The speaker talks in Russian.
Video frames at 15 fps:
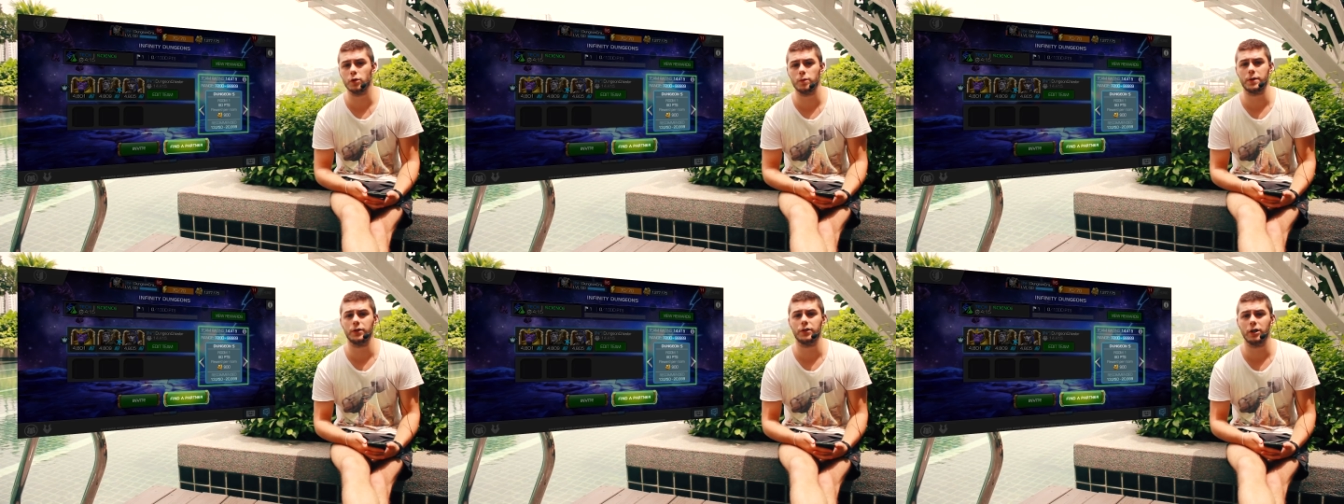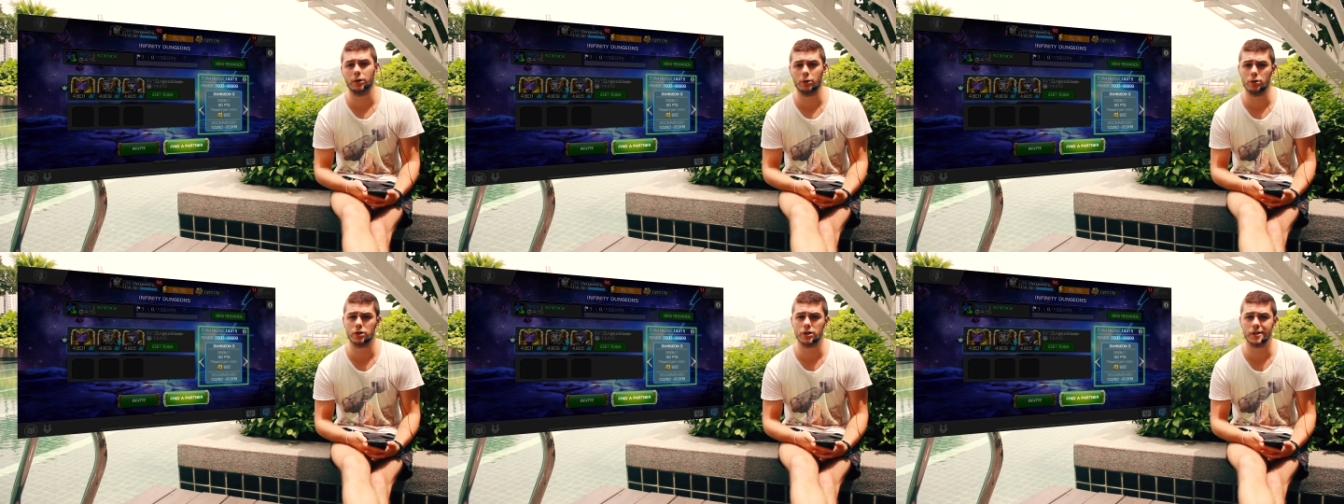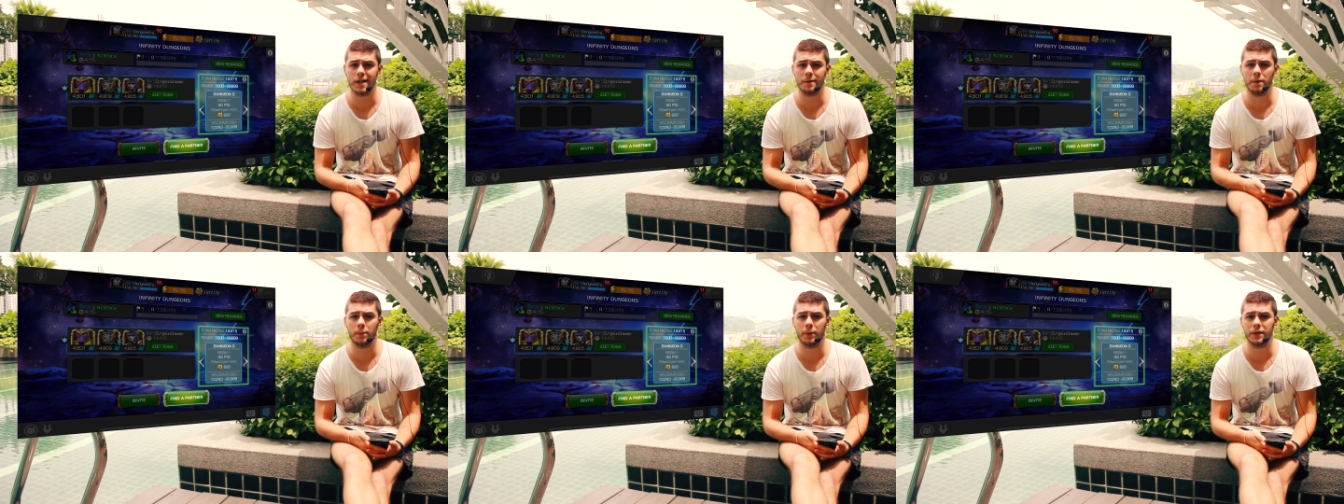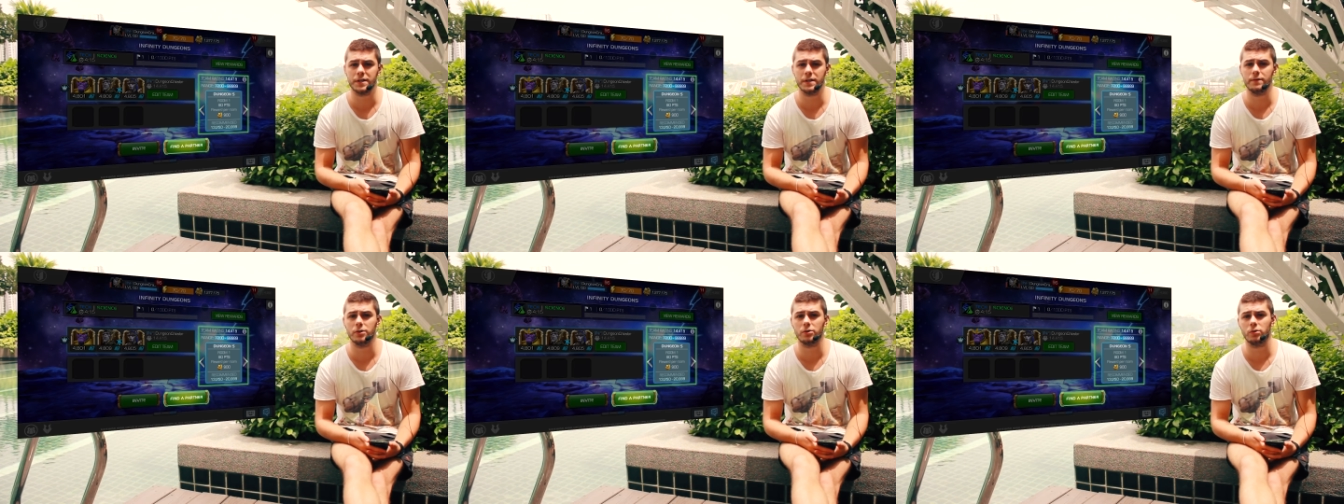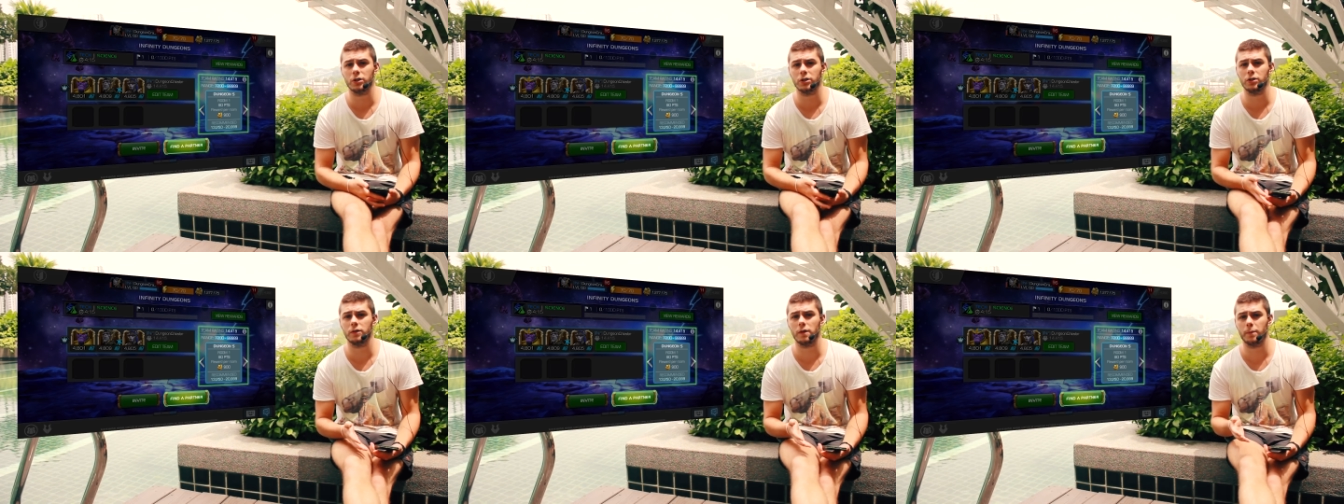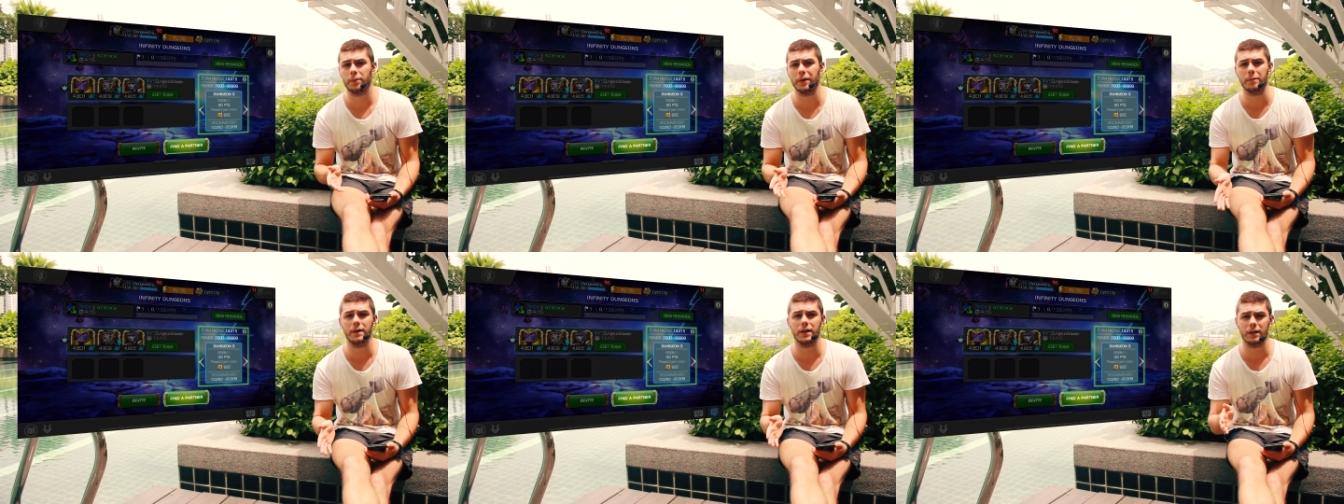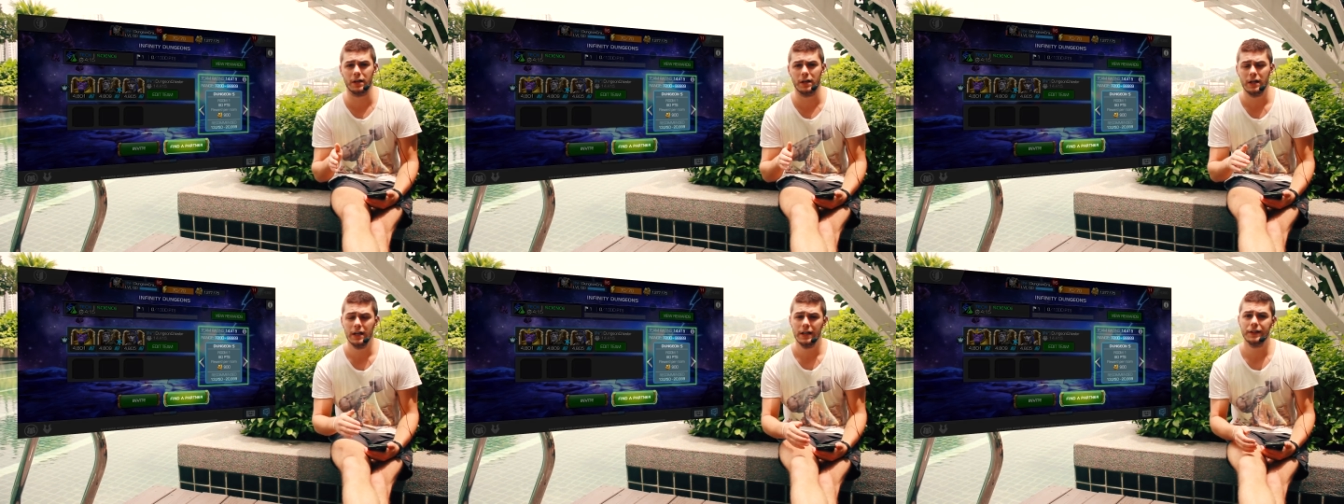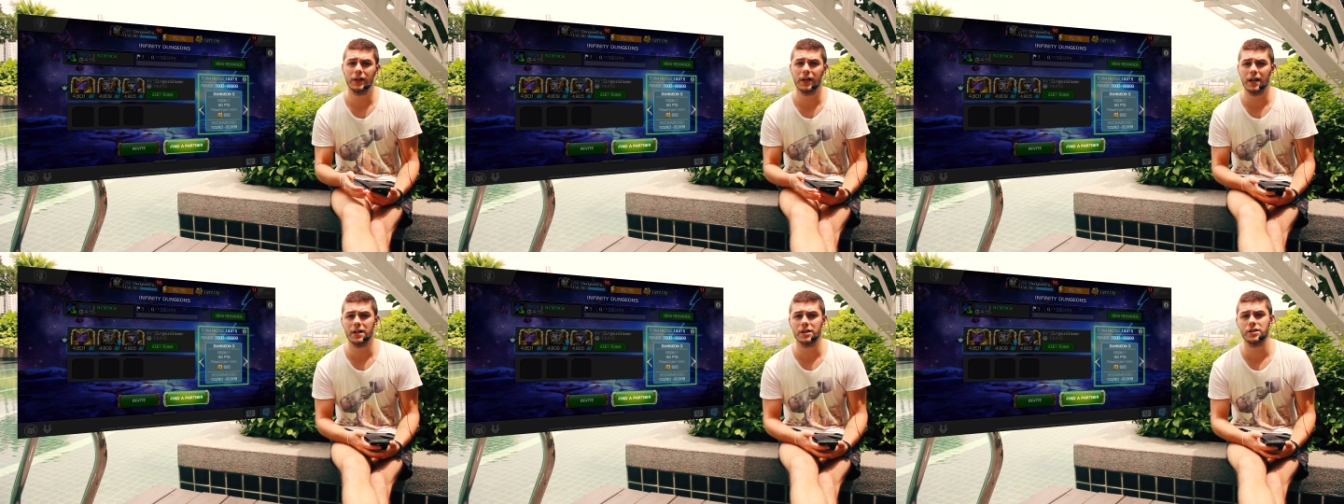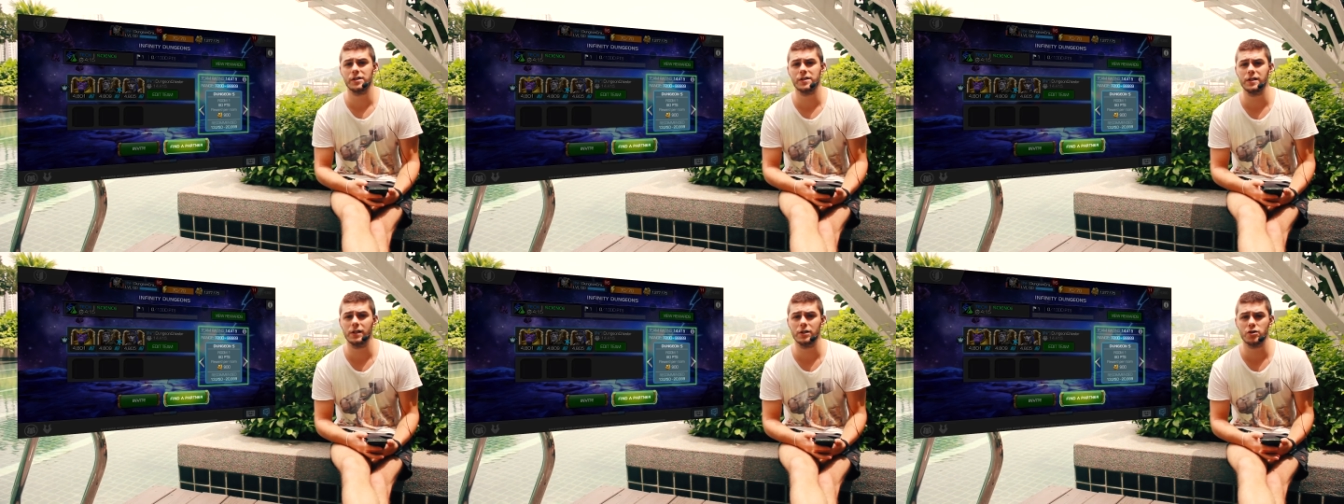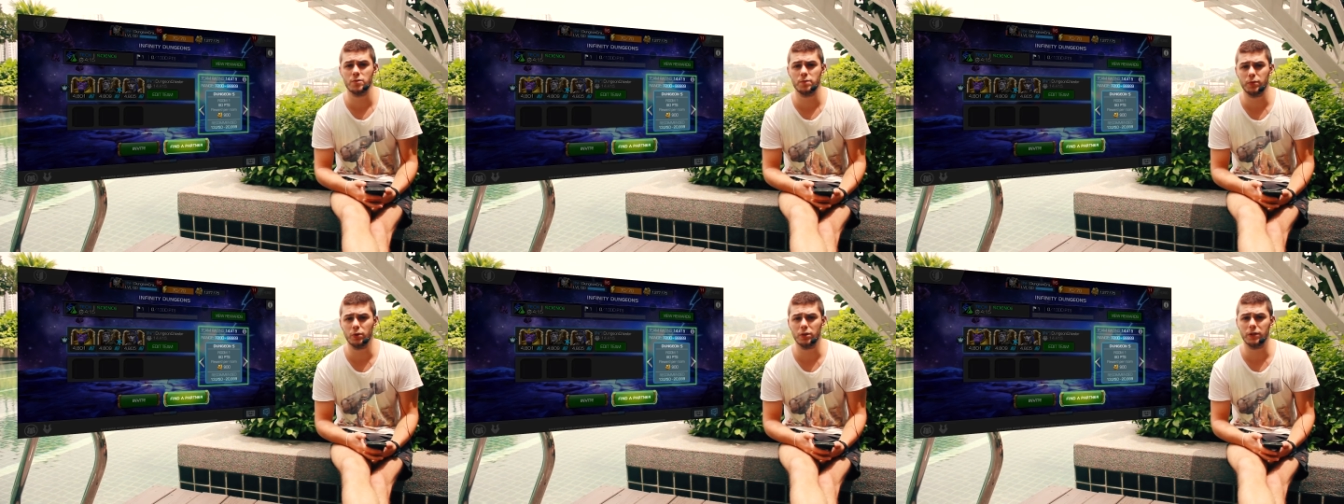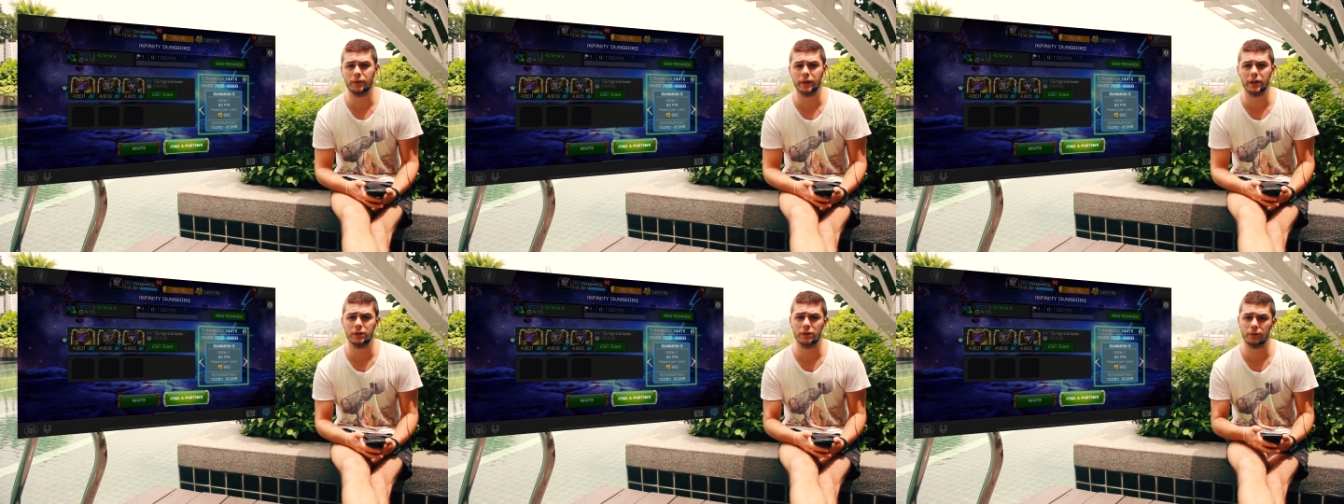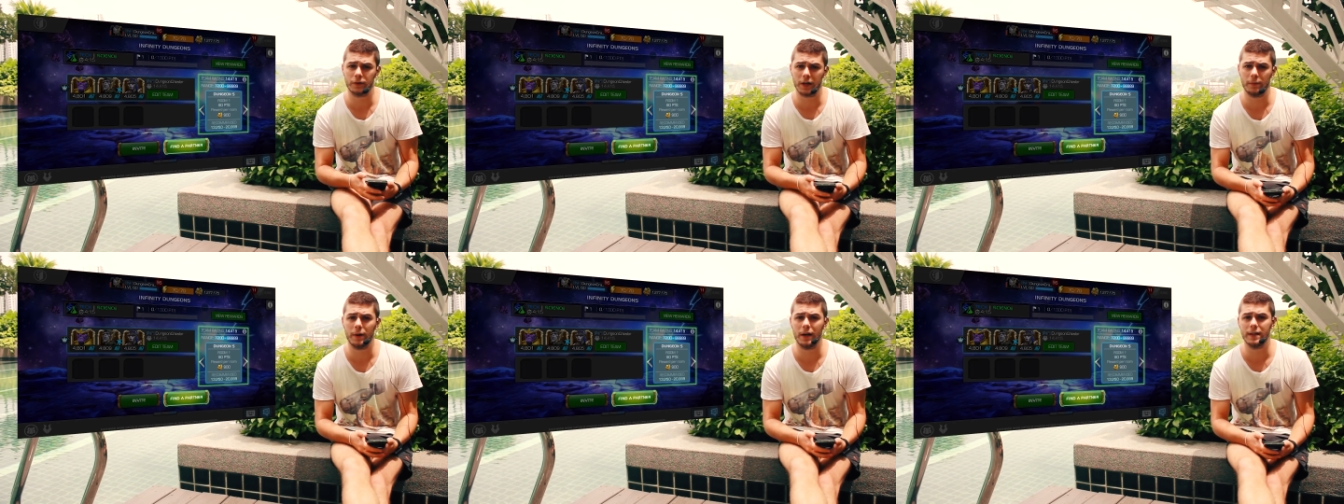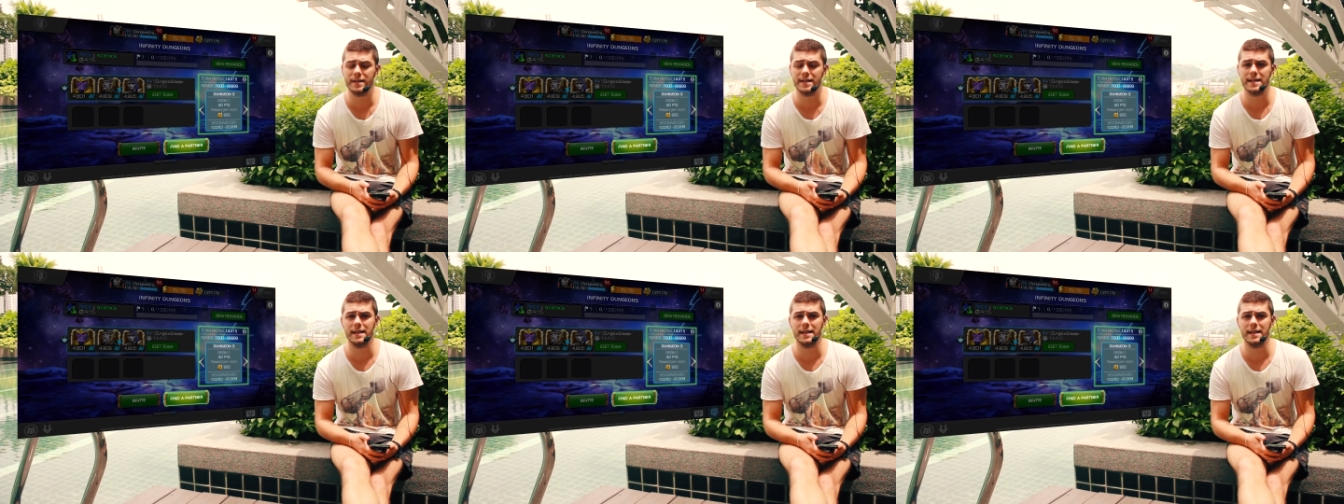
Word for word: подобран такой же самый противник, у которого примерно такая же сила чемпионов, как в команде,